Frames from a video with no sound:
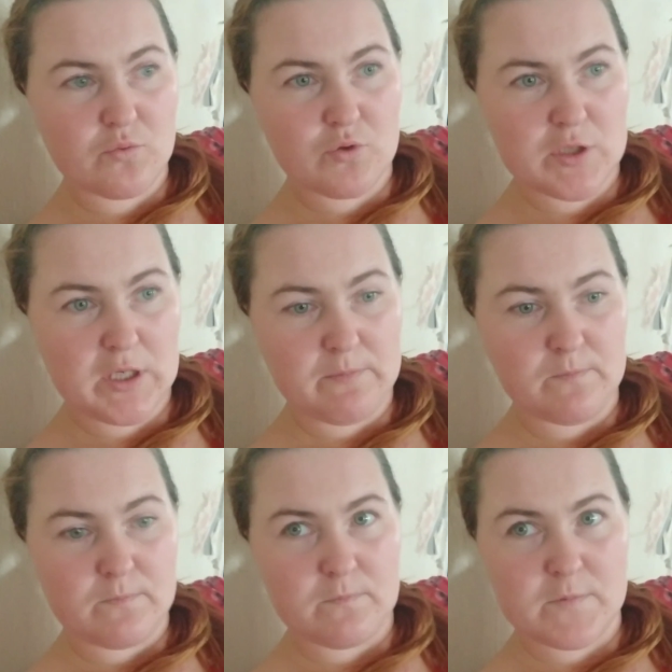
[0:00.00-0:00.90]
уже,
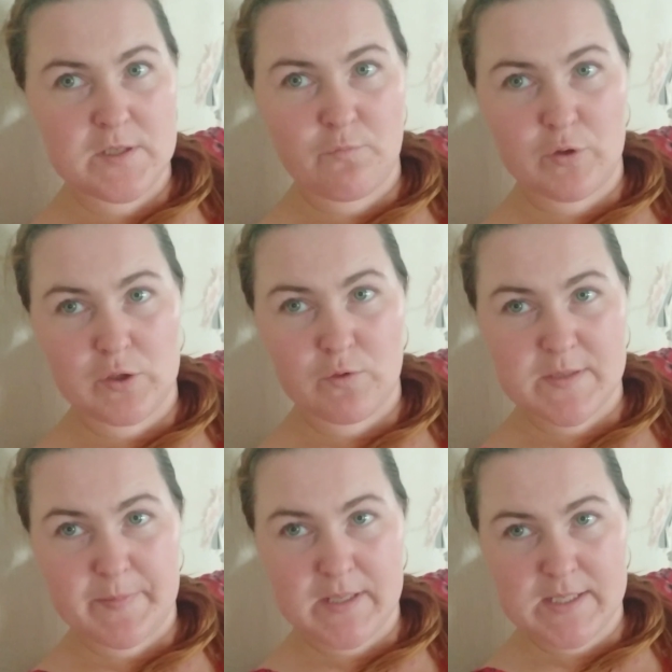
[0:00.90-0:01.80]
сегодня у
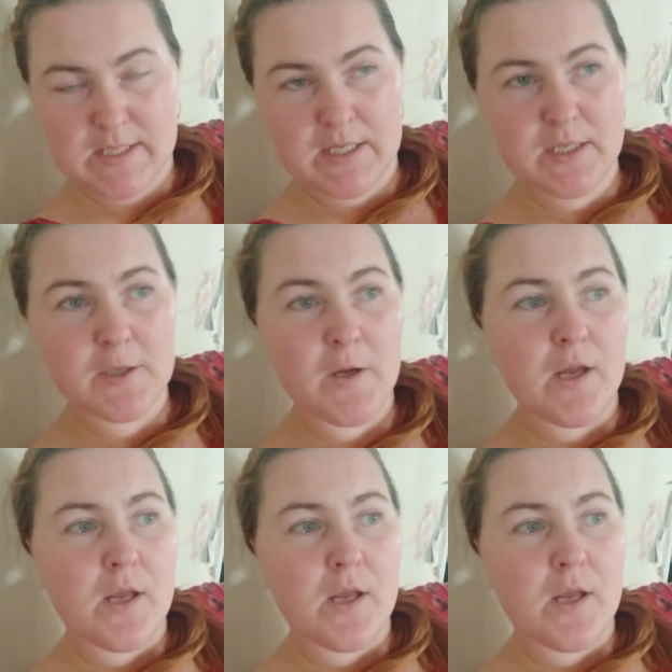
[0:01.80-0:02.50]
нас понедельник,